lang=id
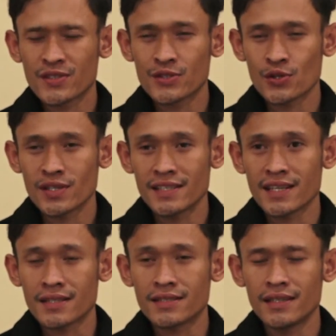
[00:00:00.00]

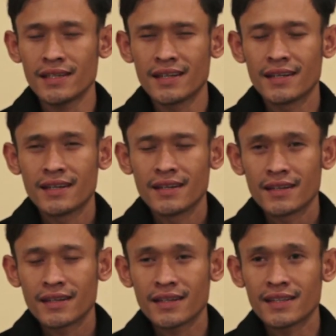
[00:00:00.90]
sosialisasi
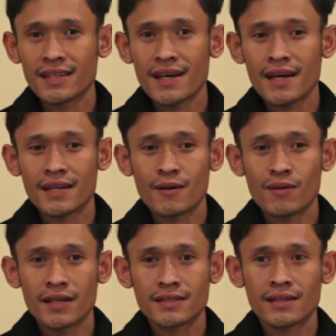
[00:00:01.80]
kita ada
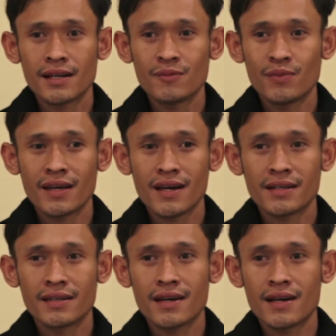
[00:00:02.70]
banyak sekali
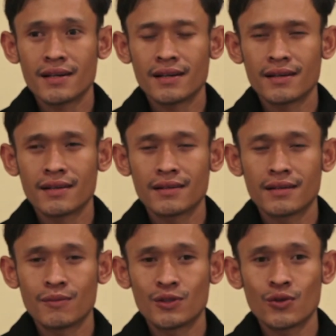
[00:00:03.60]
pihak yang
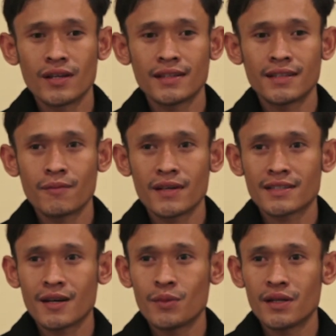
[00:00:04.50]
kebetulannya TPS
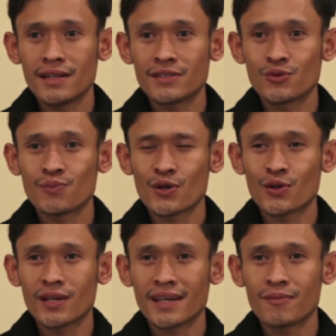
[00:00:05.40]
kami ini disupport
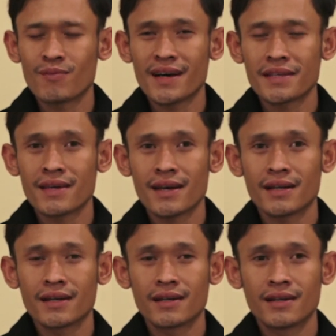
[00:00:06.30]
oleh banyak
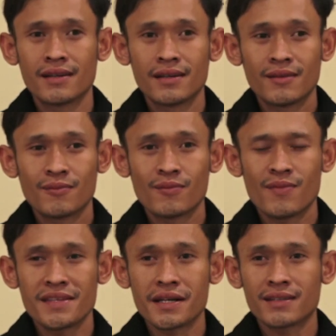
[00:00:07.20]

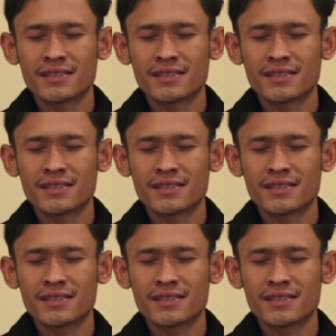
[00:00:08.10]
banyak